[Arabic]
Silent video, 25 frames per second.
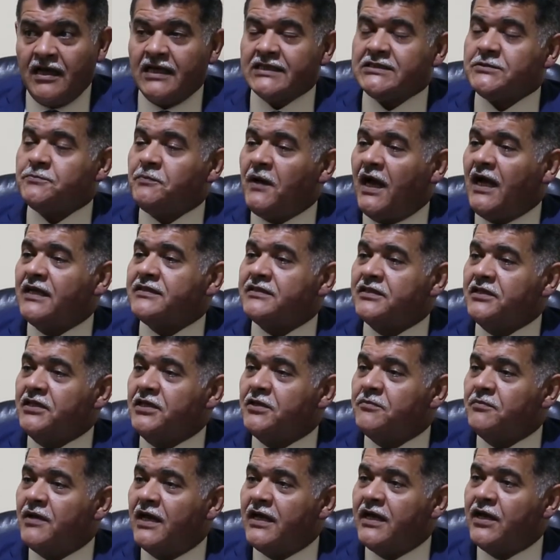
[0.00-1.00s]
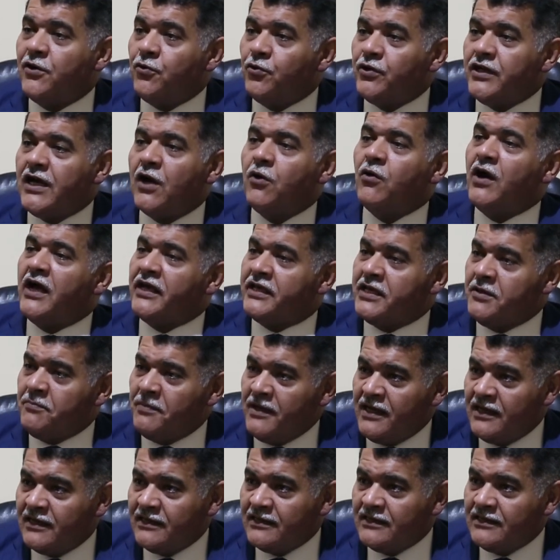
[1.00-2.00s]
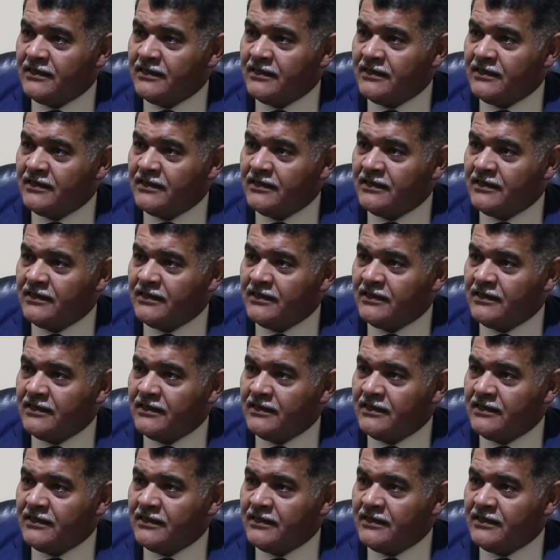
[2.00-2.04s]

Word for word: أصبحت الحماية هنا واجبة